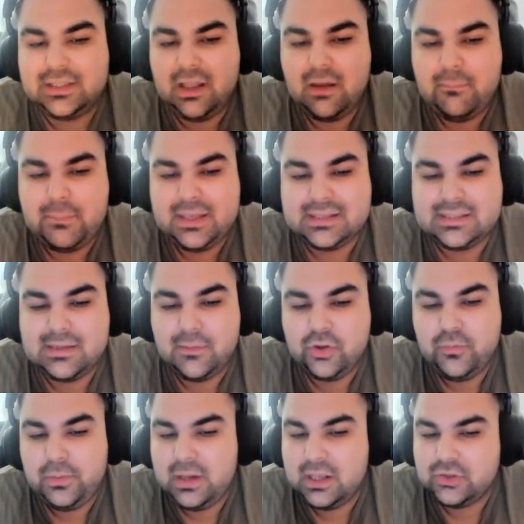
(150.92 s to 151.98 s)
da piyasa
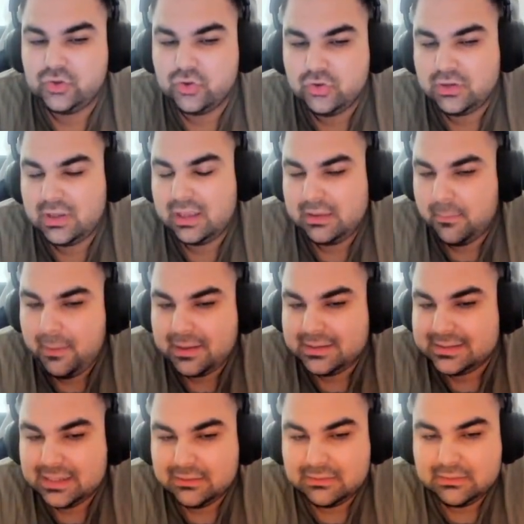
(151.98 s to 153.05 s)
manipülasyonundan da
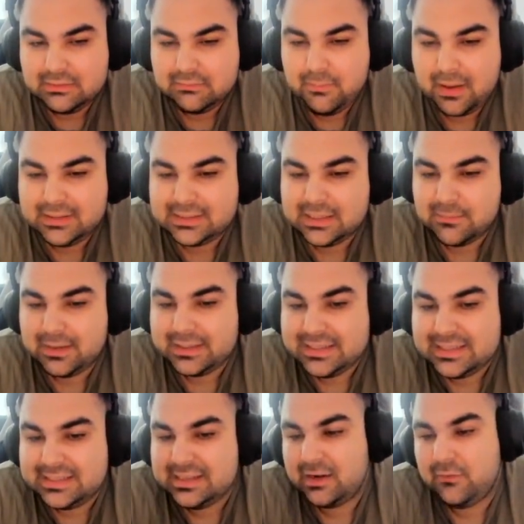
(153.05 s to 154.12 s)
bahset bahsetmek
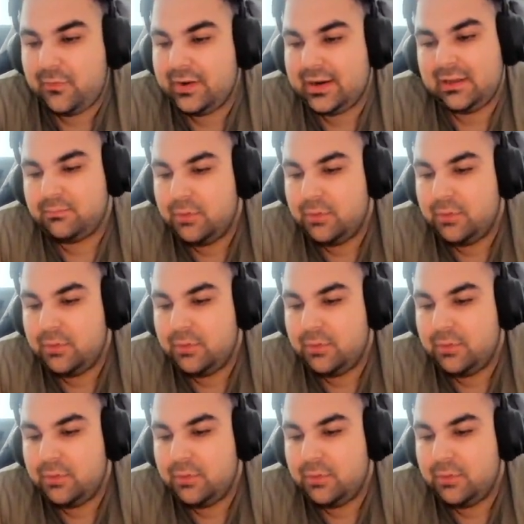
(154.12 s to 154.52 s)
isterim fakat